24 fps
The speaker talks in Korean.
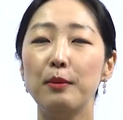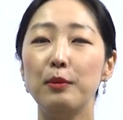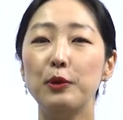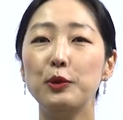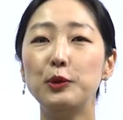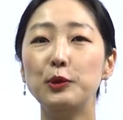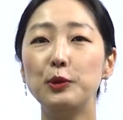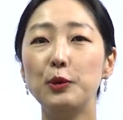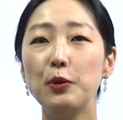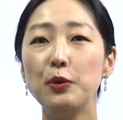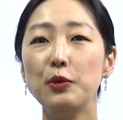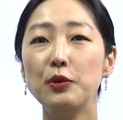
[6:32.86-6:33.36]

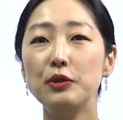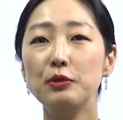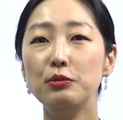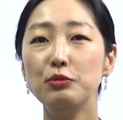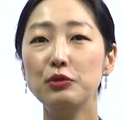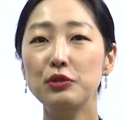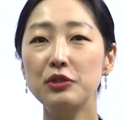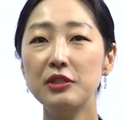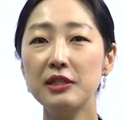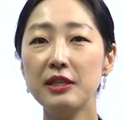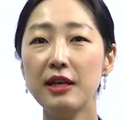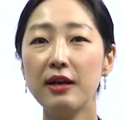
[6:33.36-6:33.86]
보통은
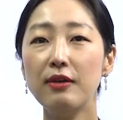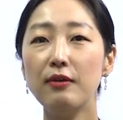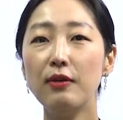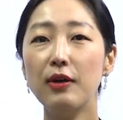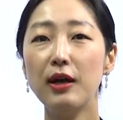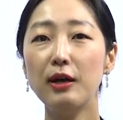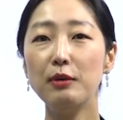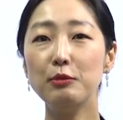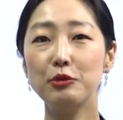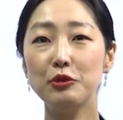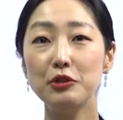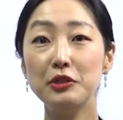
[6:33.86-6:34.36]

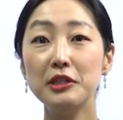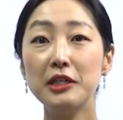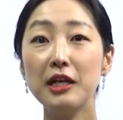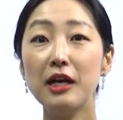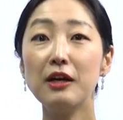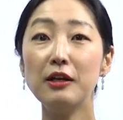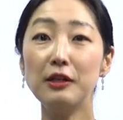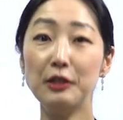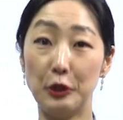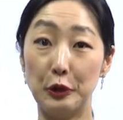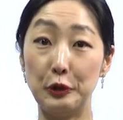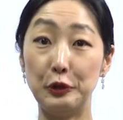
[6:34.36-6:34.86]
문장과
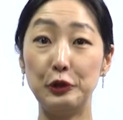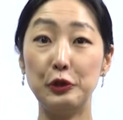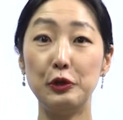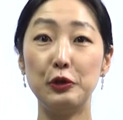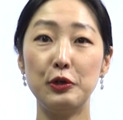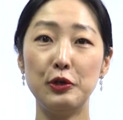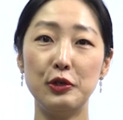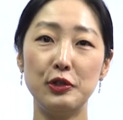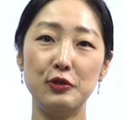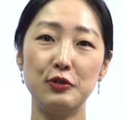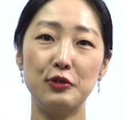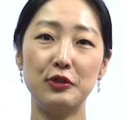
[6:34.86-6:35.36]
문장을
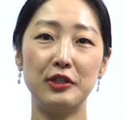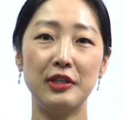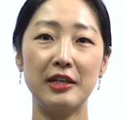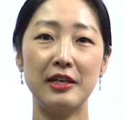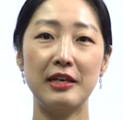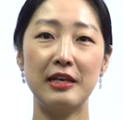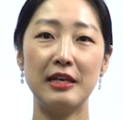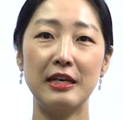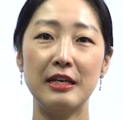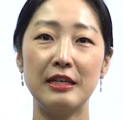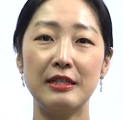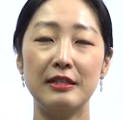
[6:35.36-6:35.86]
연결해 줄
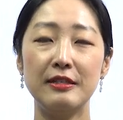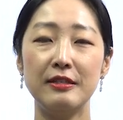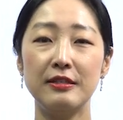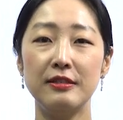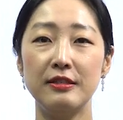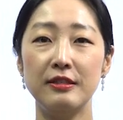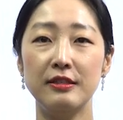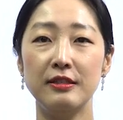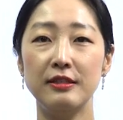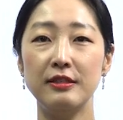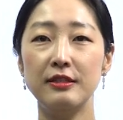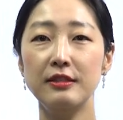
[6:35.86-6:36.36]
때
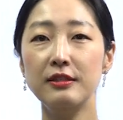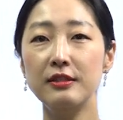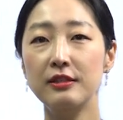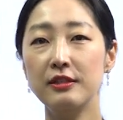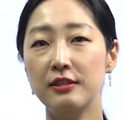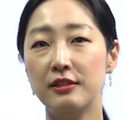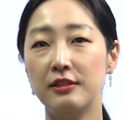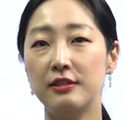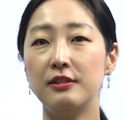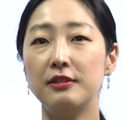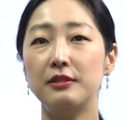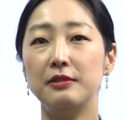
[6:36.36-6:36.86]
쓰는
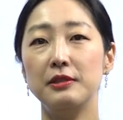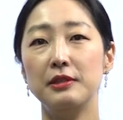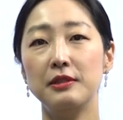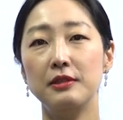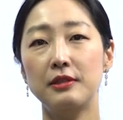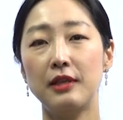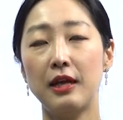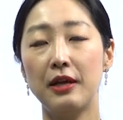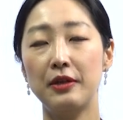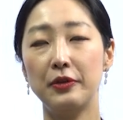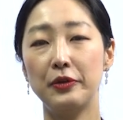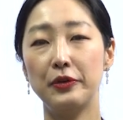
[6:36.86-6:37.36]
그
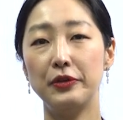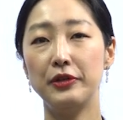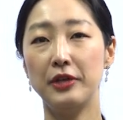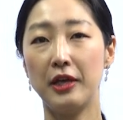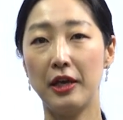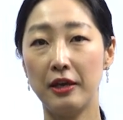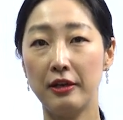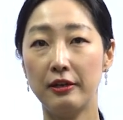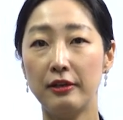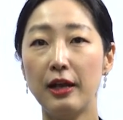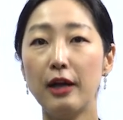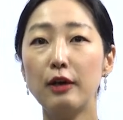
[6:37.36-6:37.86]
단어를
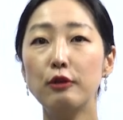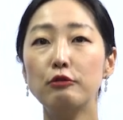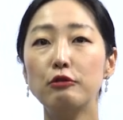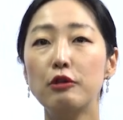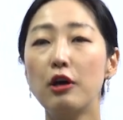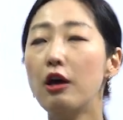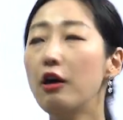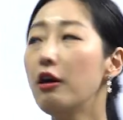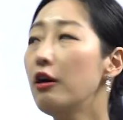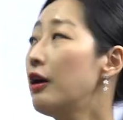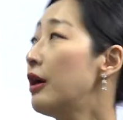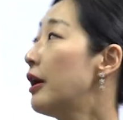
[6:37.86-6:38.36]
얘기를
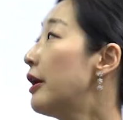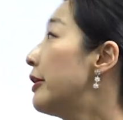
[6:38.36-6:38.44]
하고요.